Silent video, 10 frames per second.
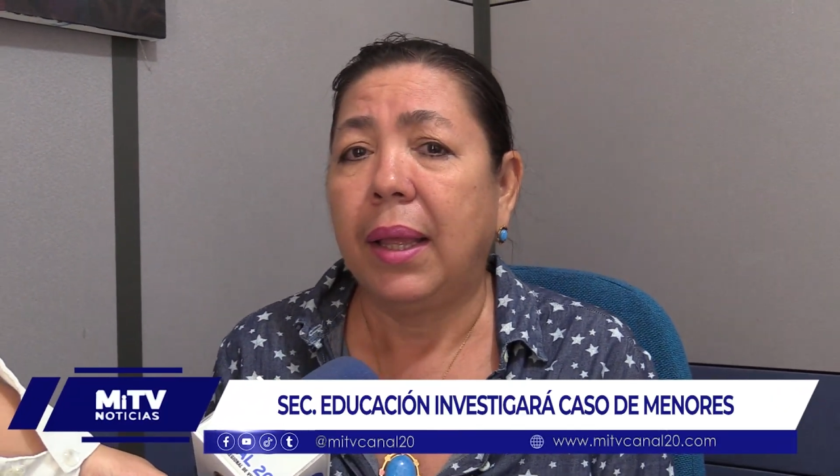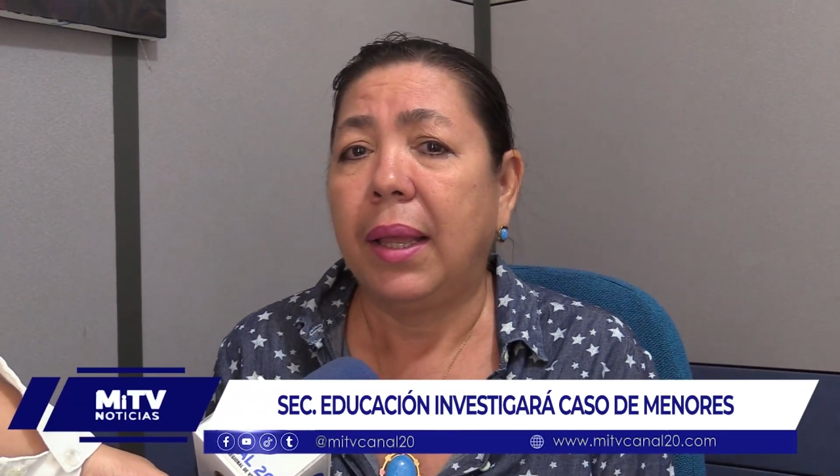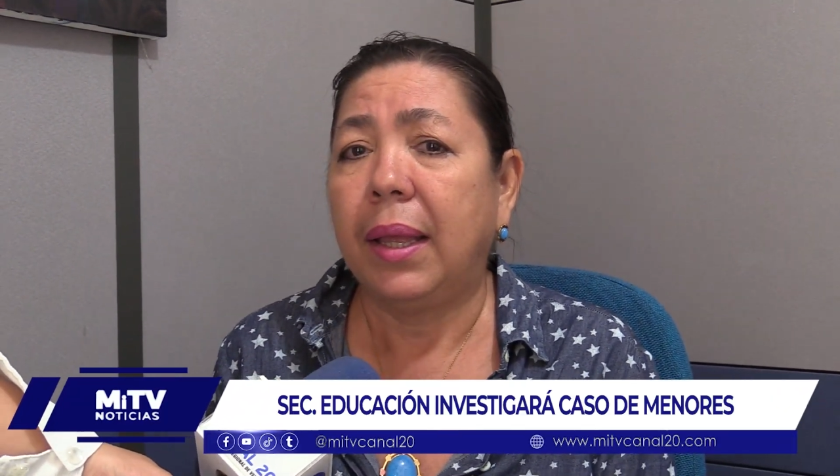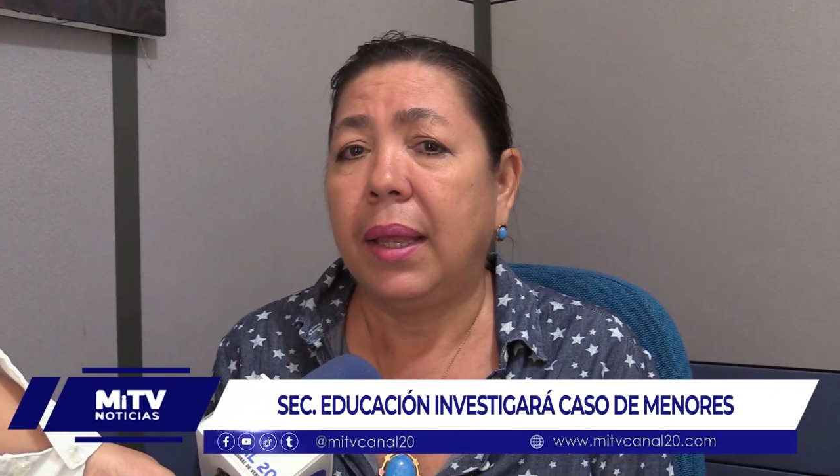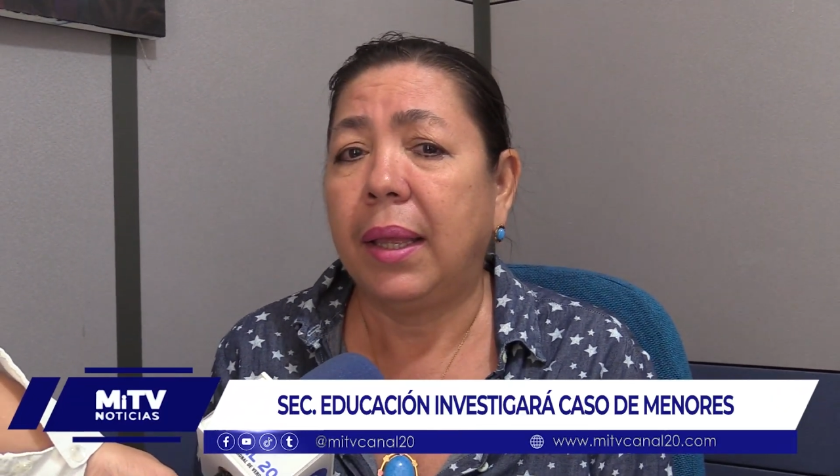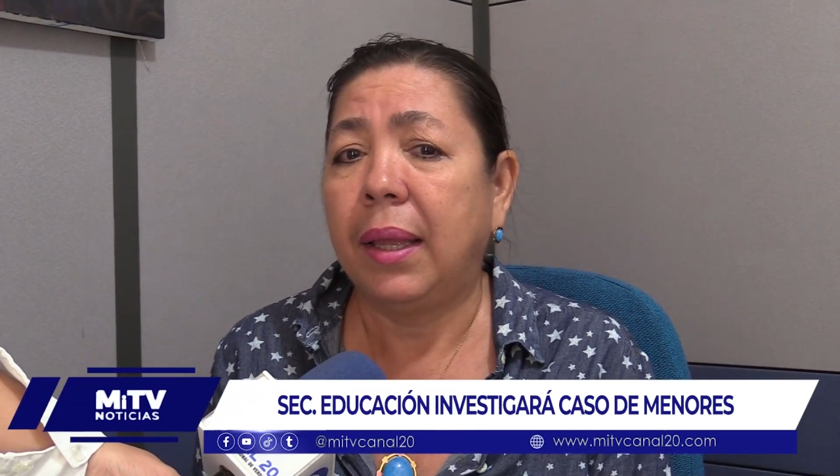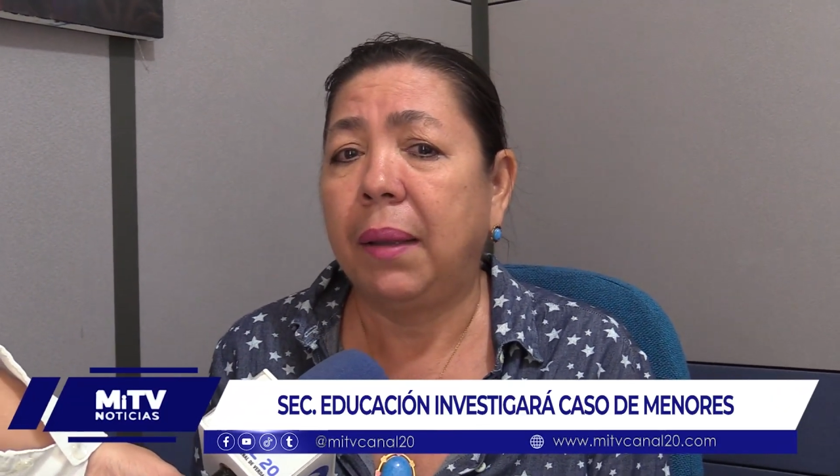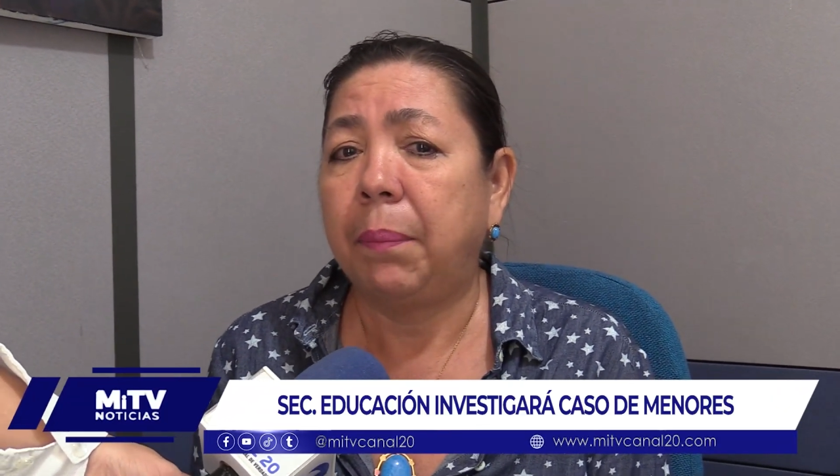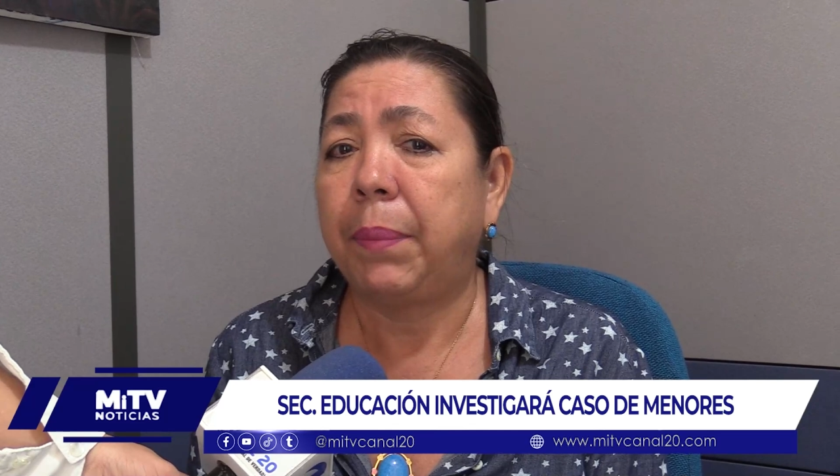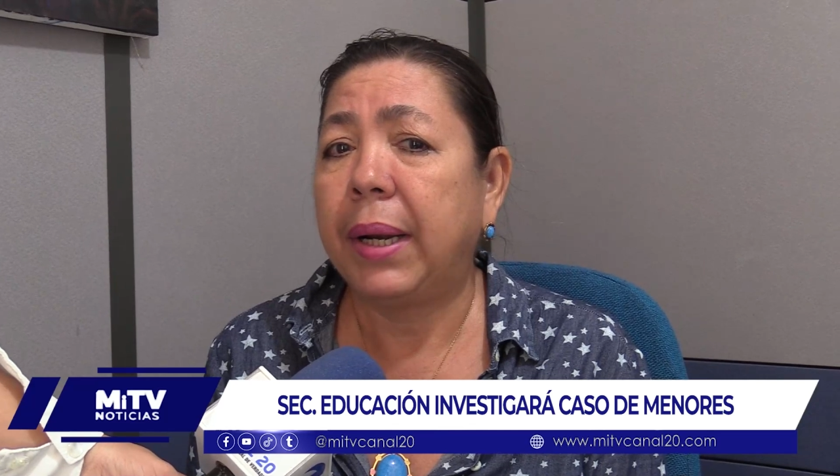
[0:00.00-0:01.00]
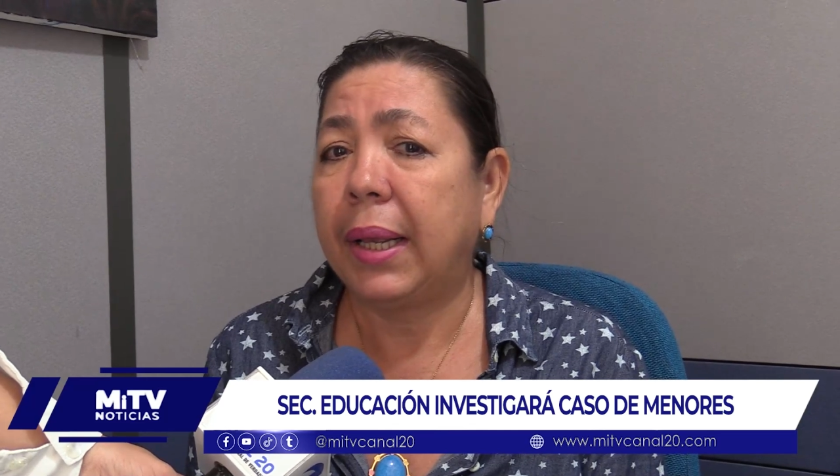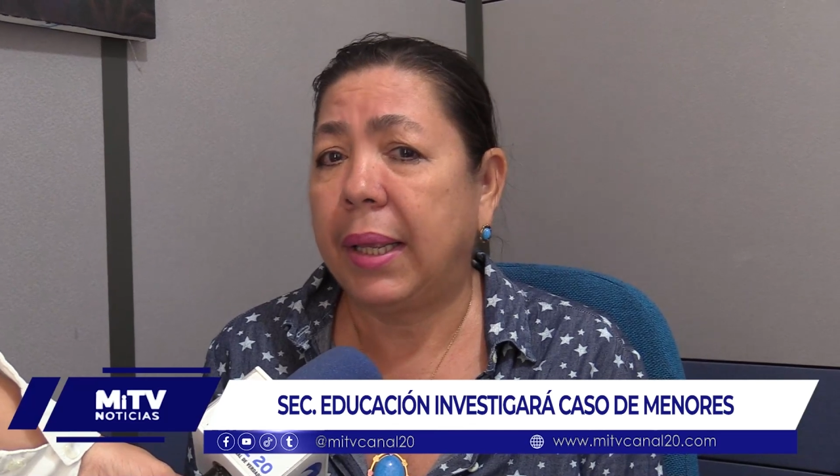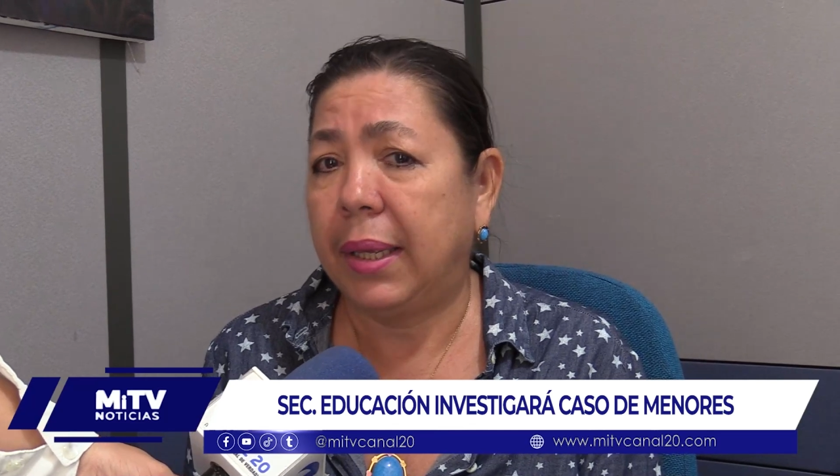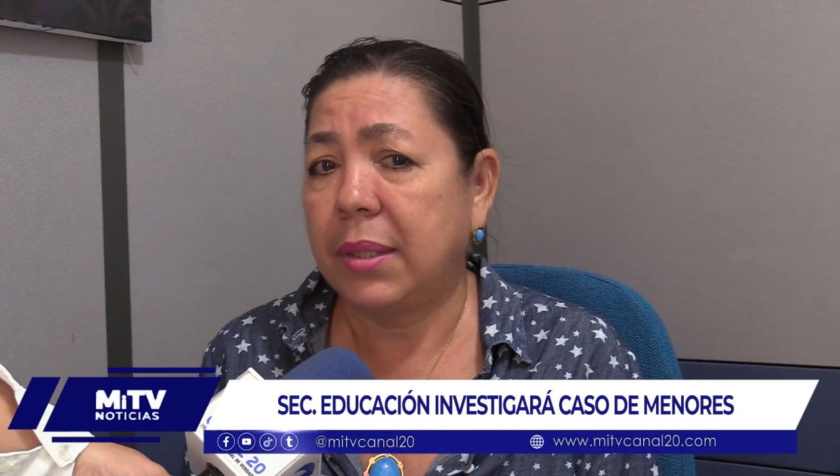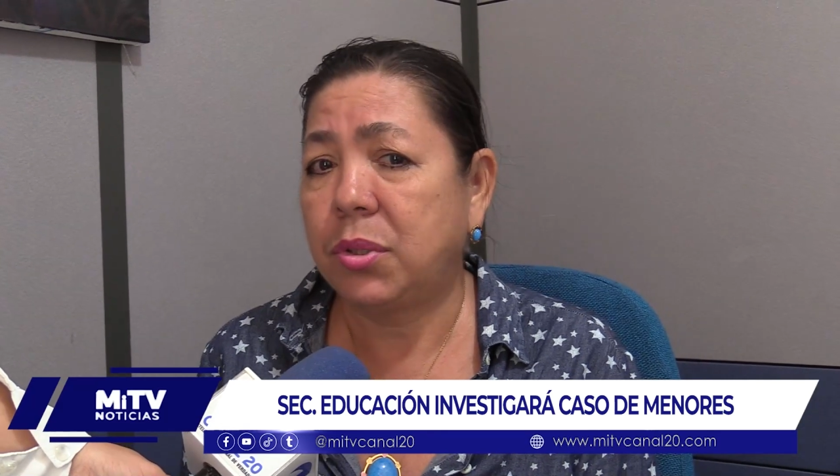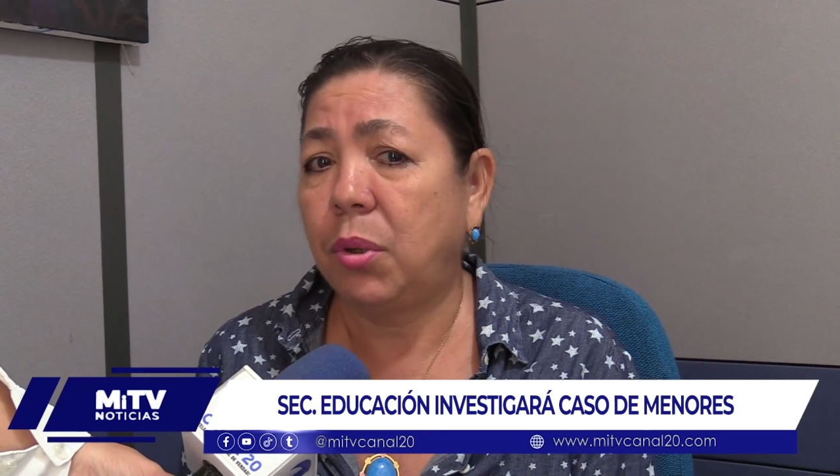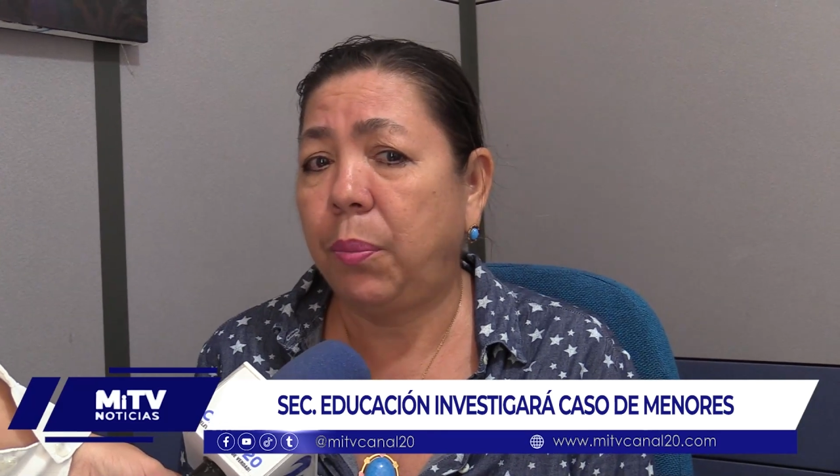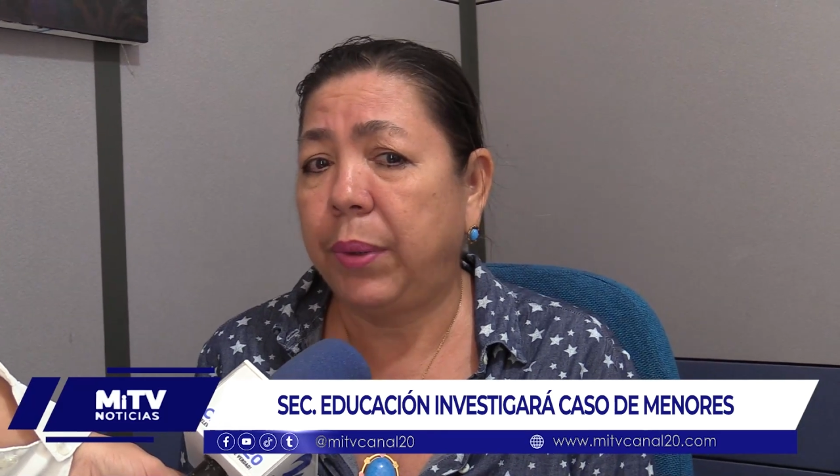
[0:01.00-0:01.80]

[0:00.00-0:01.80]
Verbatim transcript: eh, para que esto